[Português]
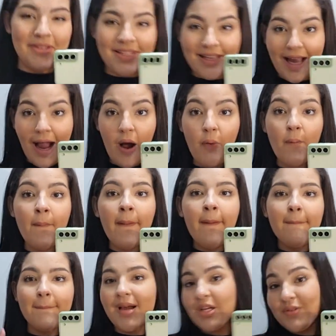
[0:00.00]
legal,
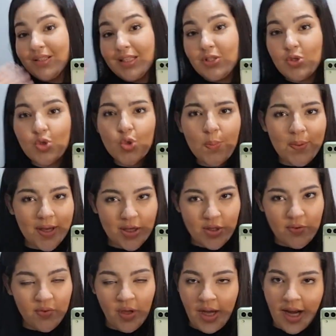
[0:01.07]
mas vai estar tá super
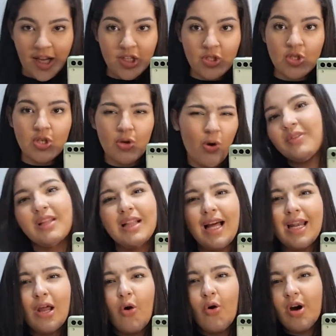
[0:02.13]
diferente. Lá
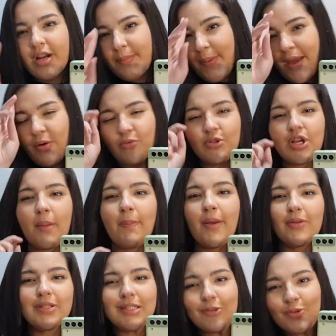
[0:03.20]
na hora, pega um
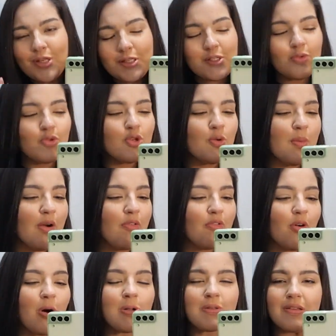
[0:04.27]
chapéu da decoração, tira uma
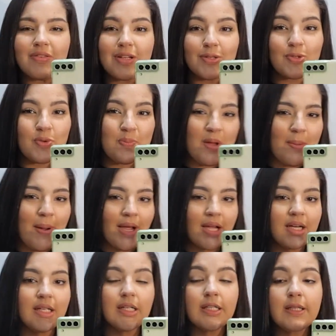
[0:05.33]
foto, vai ficar super
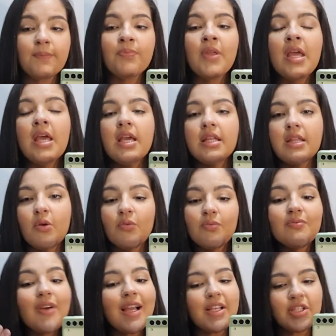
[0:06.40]
bacana. Então,
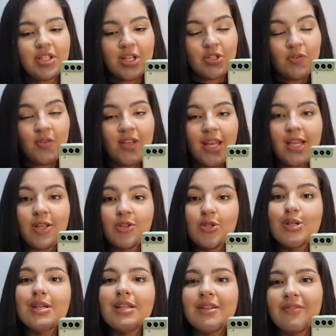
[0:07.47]
vai estar
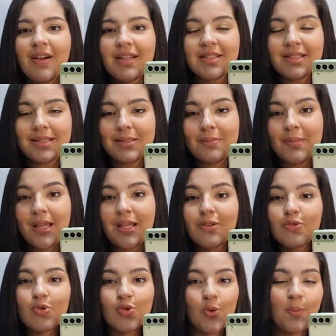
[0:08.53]
diferente e vai estar tá também
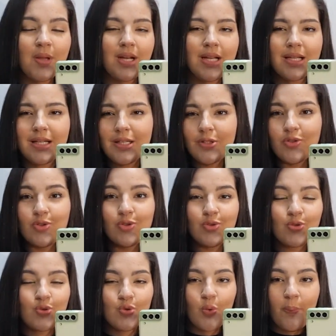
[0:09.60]
super elegante,
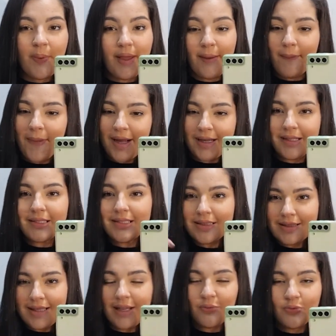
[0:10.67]
super bacana
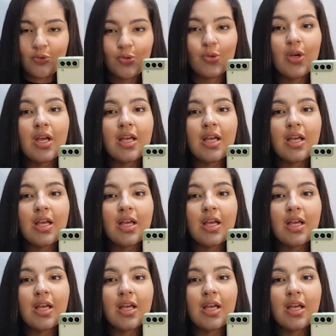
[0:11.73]
dentro